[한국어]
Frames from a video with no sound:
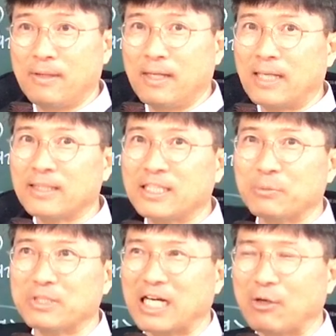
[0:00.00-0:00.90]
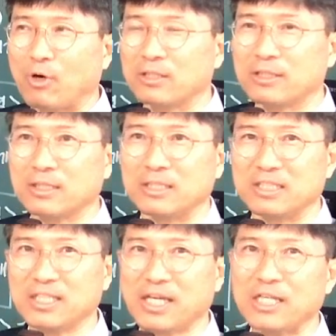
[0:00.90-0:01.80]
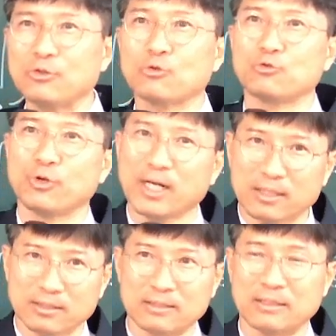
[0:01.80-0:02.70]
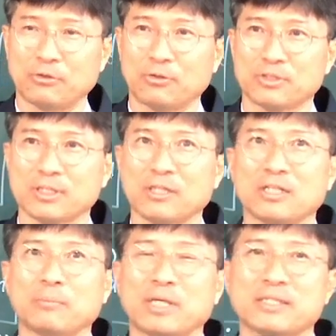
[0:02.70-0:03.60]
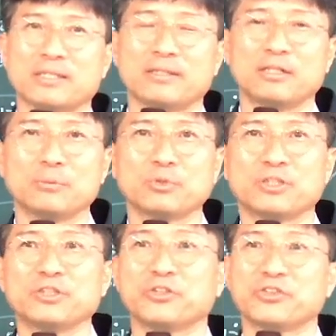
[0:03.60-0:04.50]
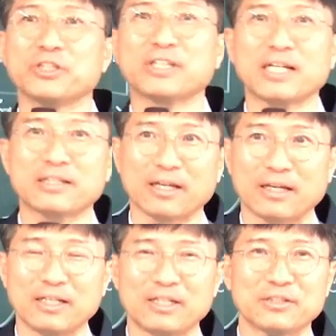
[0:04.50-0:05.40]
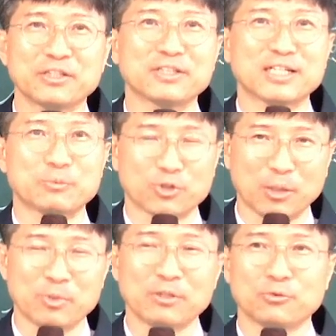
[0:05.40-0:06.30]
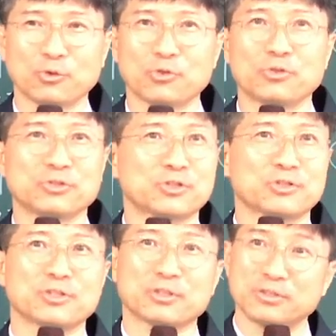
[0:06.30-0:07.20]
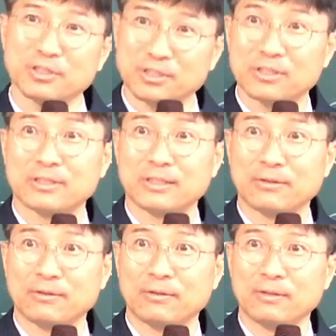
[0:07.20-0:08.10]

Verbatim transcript: 하나님의 나라와 을을 네 행위로 구해라 그러는 거예요. 서기관과 바리새인의 의부는 너희는 뛰어나야 돼. 뛰어나지 못하면 도끼로 적혀서 던져지는 거예요.